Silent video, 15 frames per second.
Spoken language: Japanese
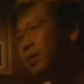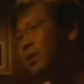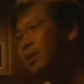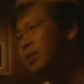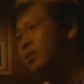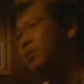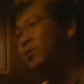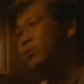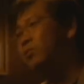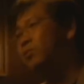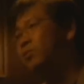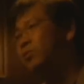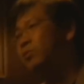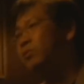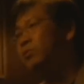界共
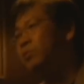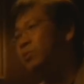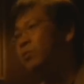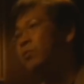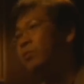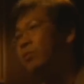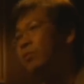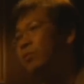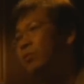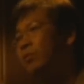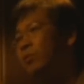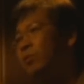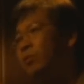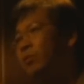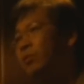通の
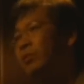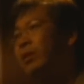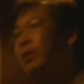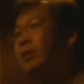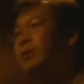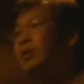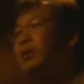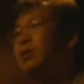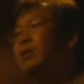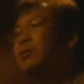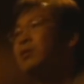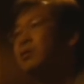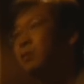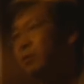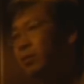題材なん
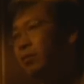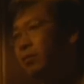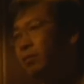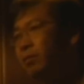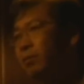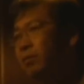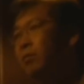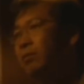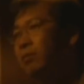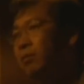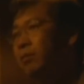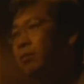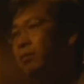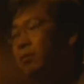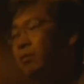ですよ
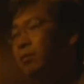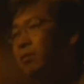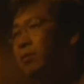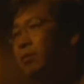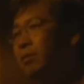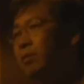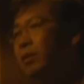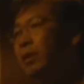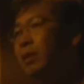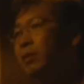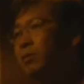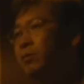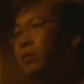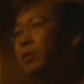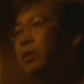内
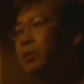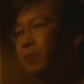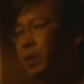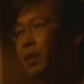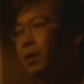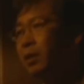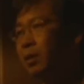容的には